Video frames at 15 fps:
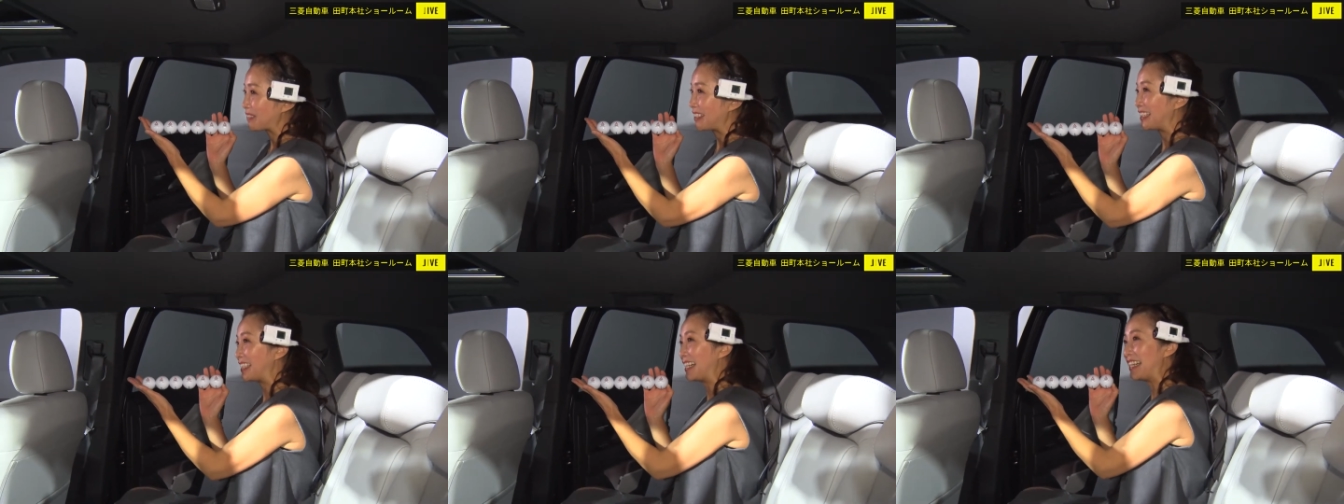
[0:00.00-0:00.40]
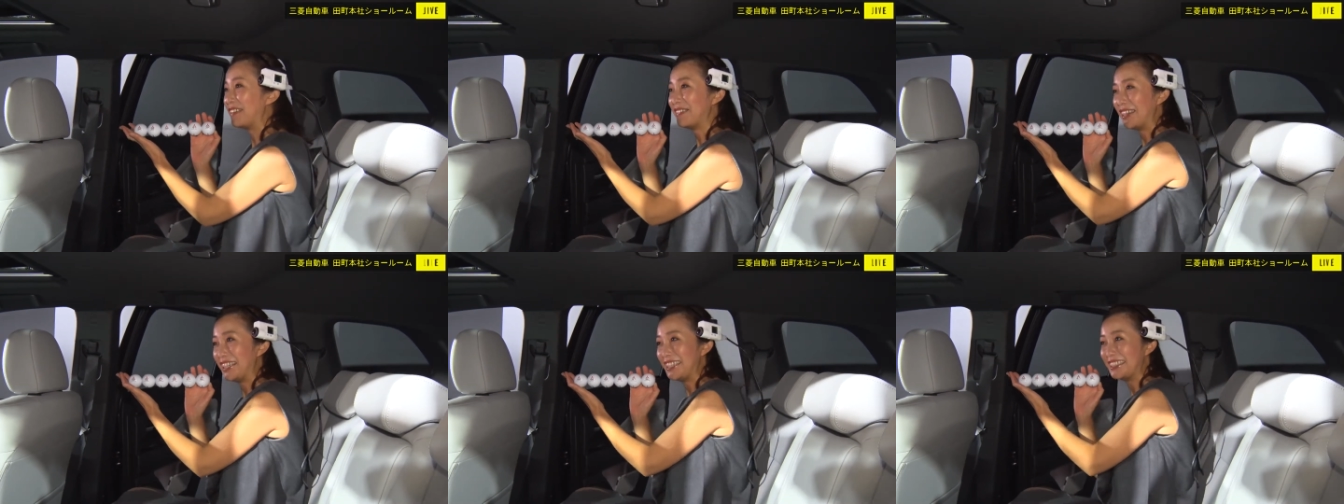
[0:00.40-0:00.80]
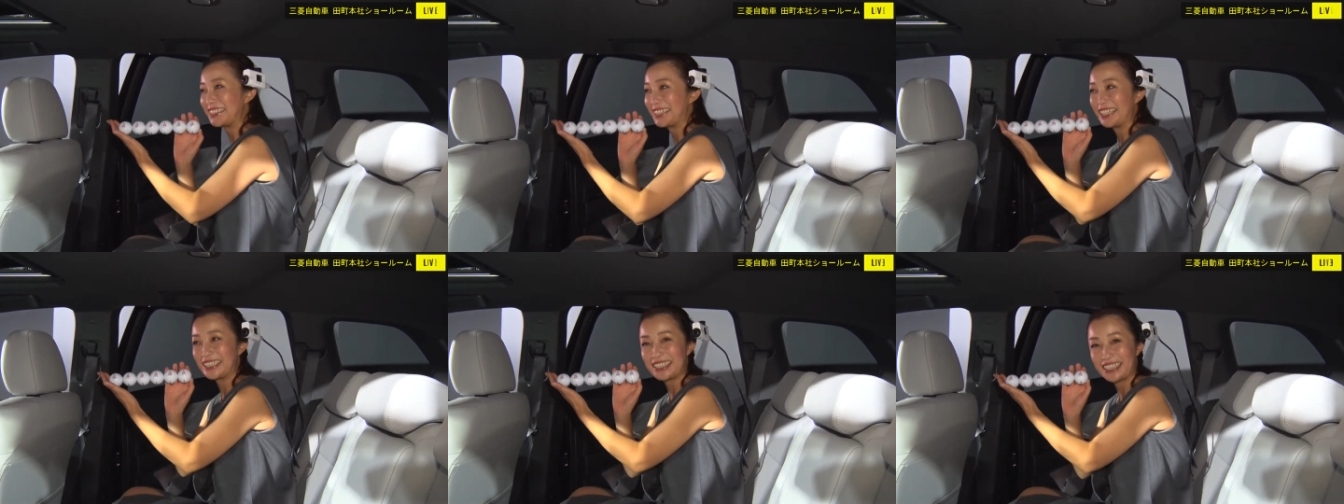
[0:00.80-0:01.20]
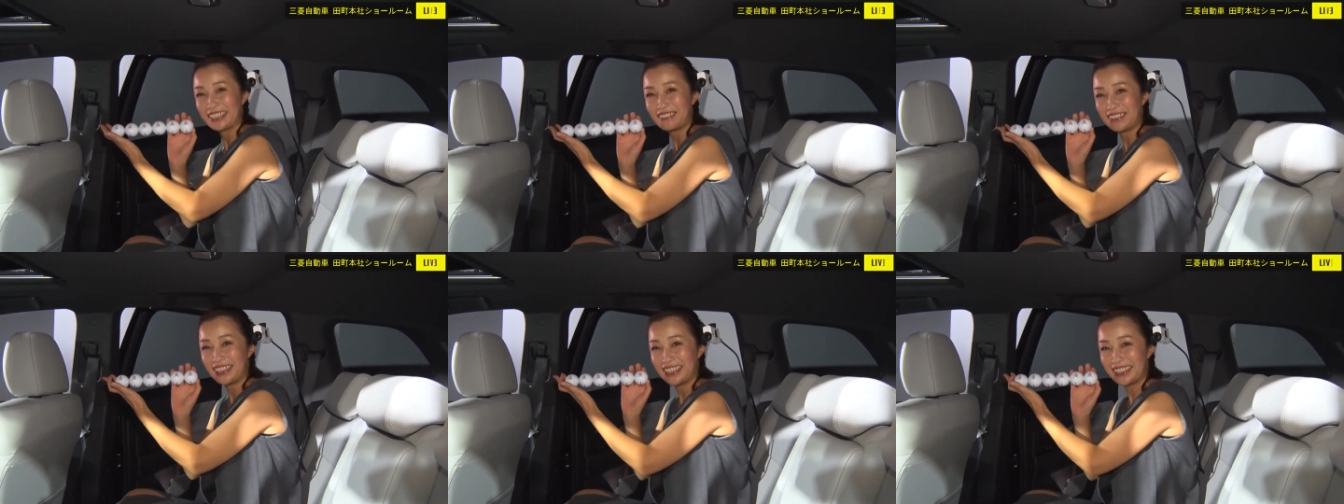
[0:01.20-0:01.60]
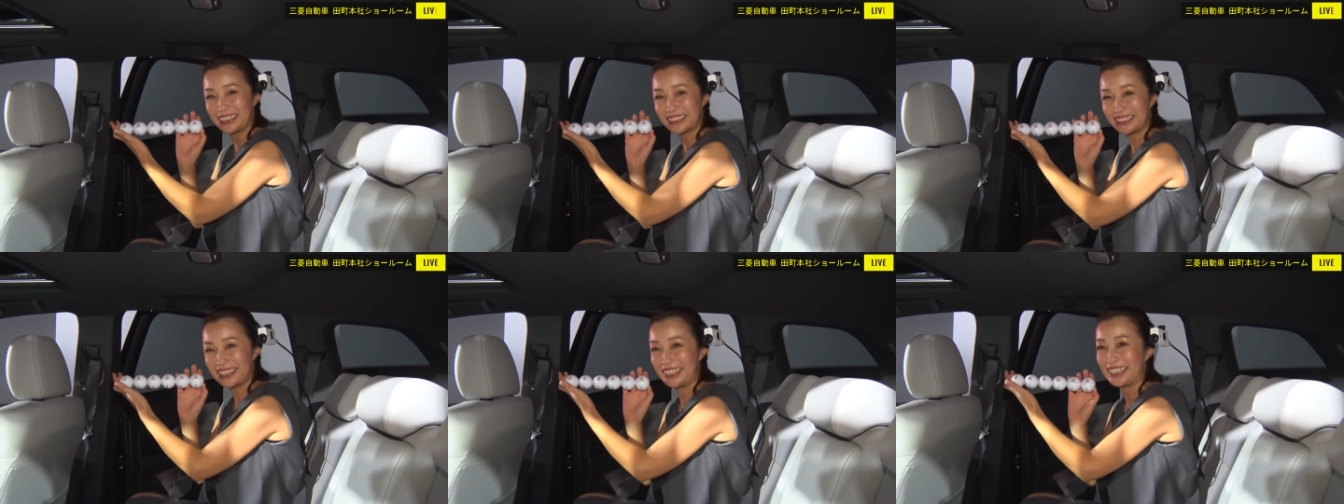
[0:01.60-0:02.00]
2回目3回目
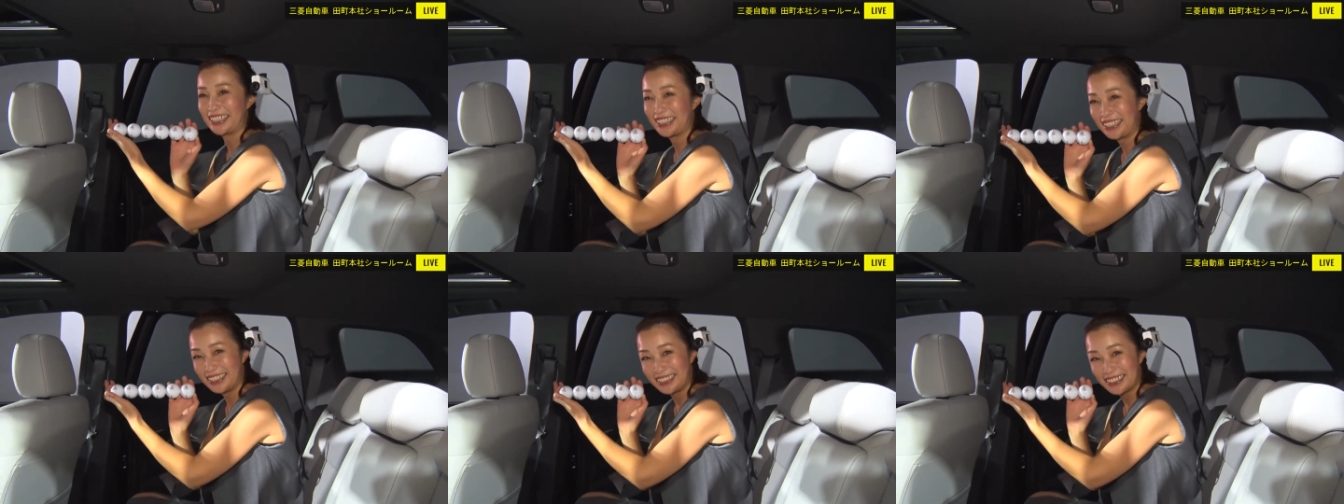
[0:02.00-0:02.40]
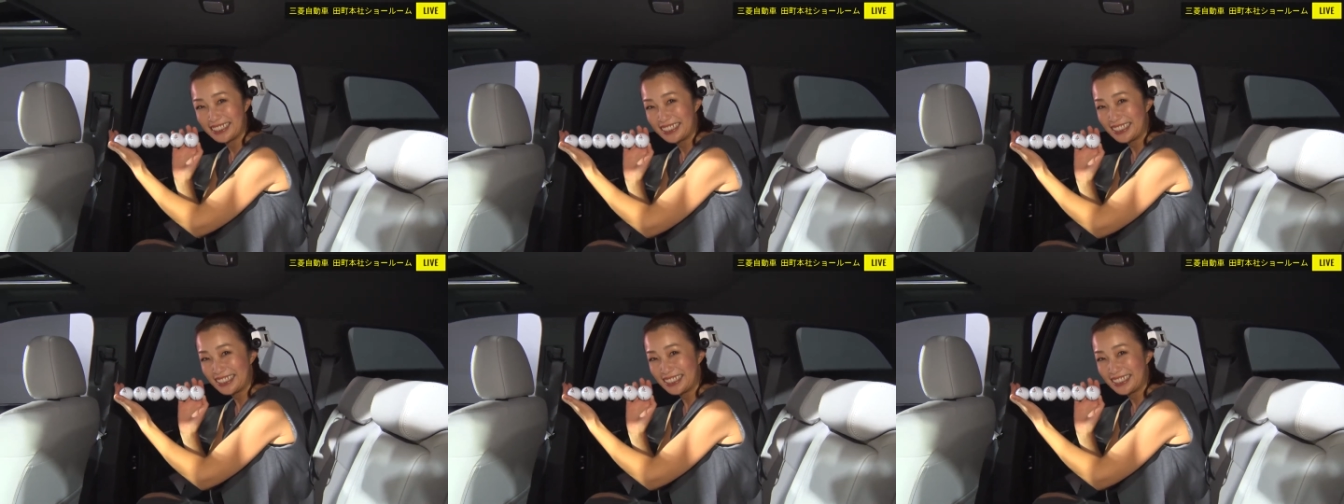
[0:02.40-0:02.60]
ぐらいかな。